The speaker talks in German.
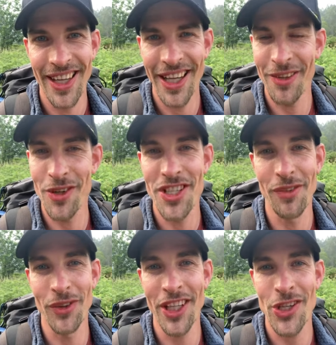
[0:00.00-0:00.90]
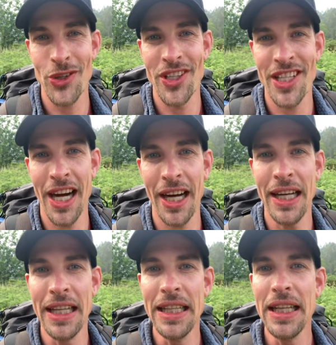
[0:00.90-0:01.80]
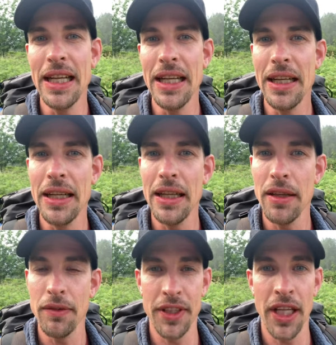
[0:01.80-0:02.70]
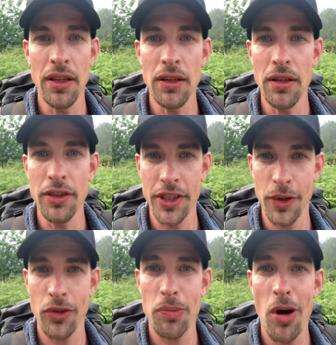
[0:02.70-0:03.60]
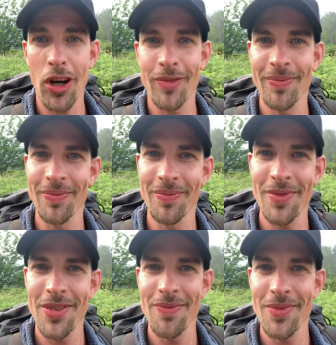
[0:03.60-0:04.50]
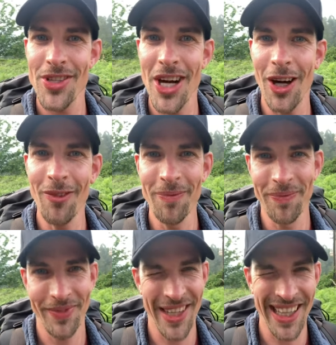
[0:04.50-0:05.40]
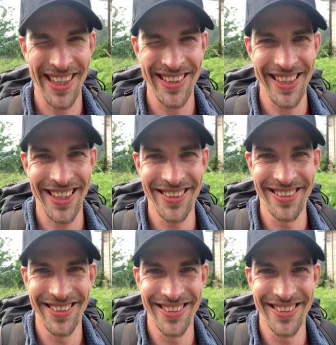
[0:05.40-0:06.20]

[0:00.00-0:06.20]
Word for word: Ich wünsche dir einen wunderschönen Tag. Wir sehen uns morgen. Ciao, dein Christian.